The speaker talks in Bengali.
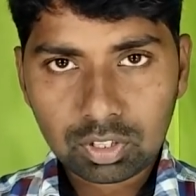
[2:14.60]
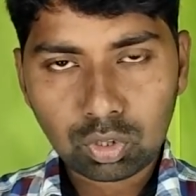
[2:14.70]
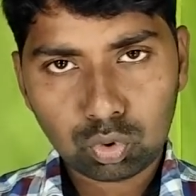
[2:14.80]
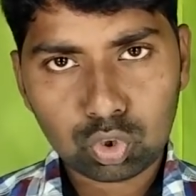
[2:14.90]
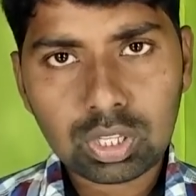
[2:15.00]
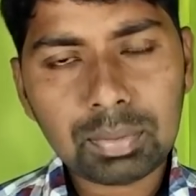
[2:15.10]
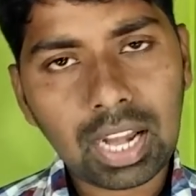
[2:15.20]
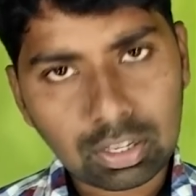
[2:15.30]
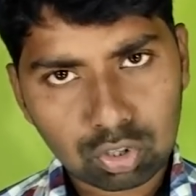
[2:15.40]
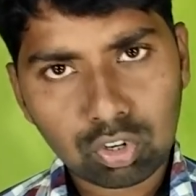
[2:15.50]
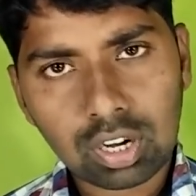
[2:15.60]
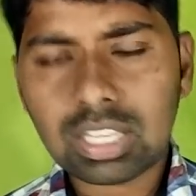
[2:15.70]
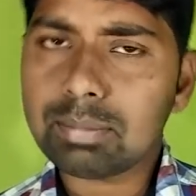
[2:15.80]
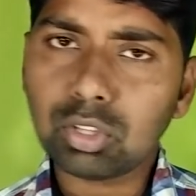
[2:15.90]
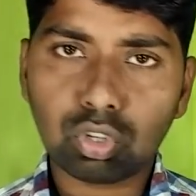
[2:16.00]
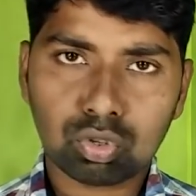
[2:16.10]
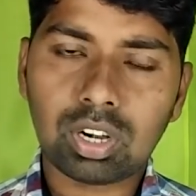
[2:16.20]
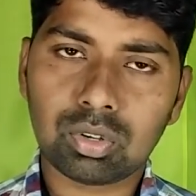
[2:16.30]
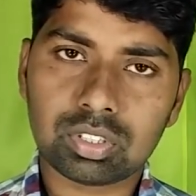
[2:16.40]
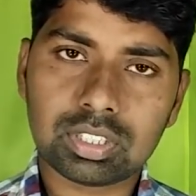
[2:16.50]
যদি আপনার একশো ডলার কিংবা দশ ডলার
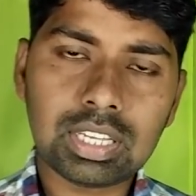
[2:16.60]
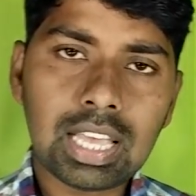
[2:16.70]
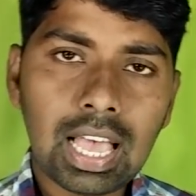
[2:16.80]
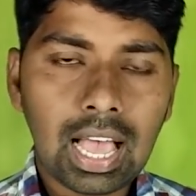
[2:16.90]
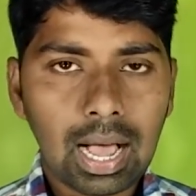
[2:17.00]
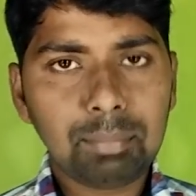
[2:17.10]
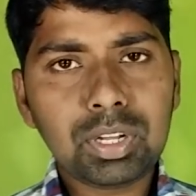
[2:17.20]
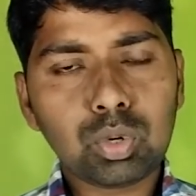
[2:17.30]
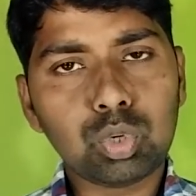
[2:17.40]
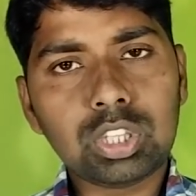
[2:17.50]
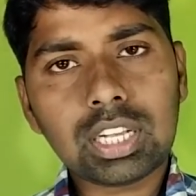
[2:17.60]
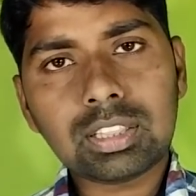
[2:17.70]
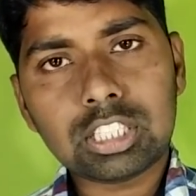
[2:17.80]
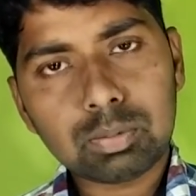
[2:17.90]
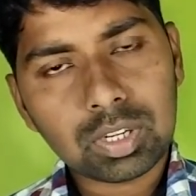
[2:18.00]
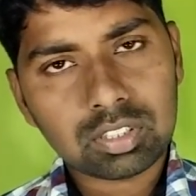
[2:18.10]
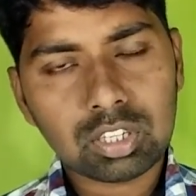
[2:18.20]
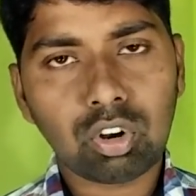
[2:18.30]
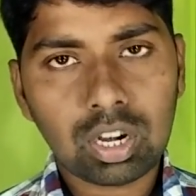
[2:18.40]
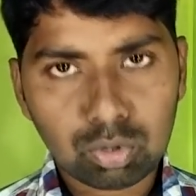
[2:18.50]
হয়েছে আপনি কুড়ি থেকে তিরিশ পার্সেন্ট
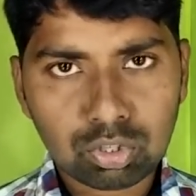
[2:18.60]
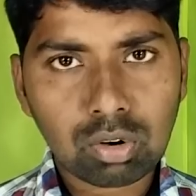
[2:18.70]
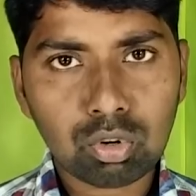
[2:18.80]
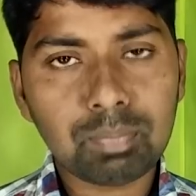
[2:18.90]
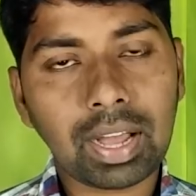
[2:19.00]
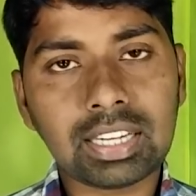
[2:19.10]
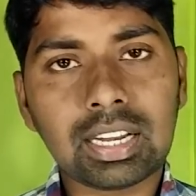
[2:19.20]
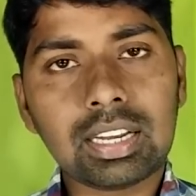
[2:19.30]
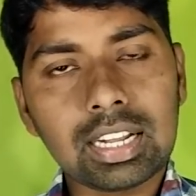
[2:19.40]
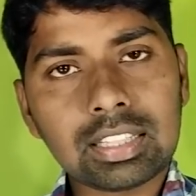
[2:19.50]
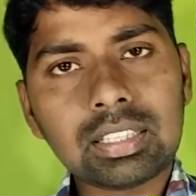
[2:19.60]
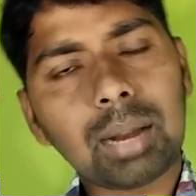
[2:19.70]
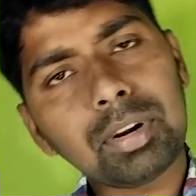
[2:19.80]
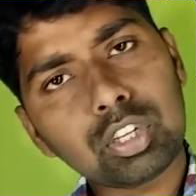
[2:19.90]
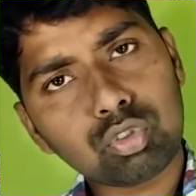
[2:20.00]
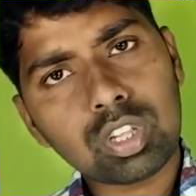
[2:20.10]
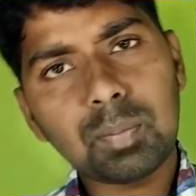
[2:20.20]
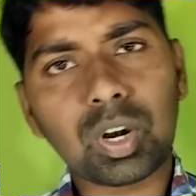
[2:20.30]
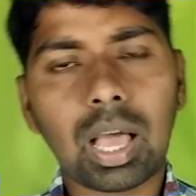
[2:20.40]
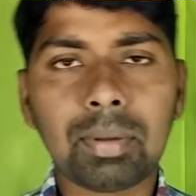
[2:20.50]
ডলার উইথড্রল করুন বাকিটা রেখে দিন আবার কিছুদিন
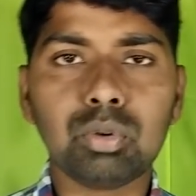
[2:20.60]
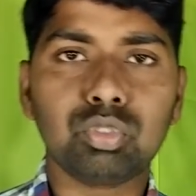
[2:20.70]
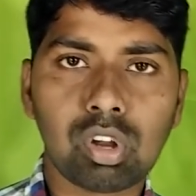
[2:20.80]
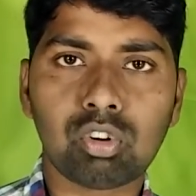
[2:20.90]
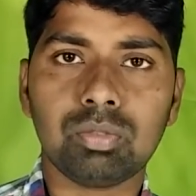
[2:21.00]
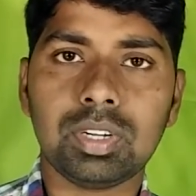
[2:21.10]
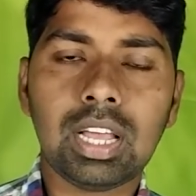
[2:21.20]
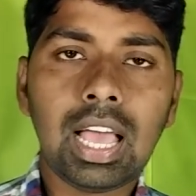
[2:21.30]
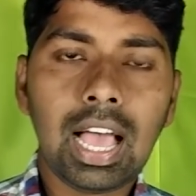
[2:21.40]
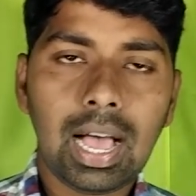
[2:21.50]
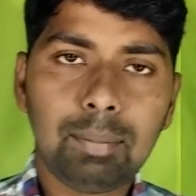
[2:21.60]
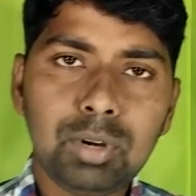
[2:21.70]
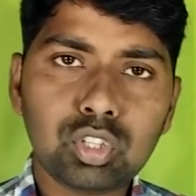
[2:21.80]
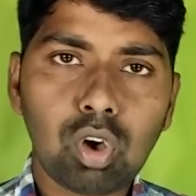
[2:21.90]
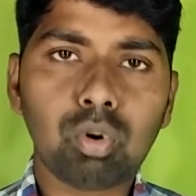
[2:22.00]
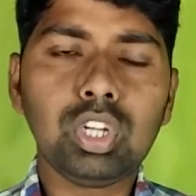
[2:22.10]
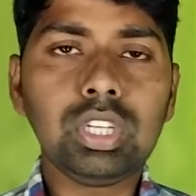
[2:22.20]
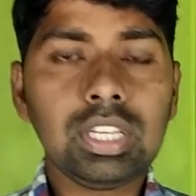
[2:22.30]
পরে আবার উইথড্রল করবেন আপনি যখনই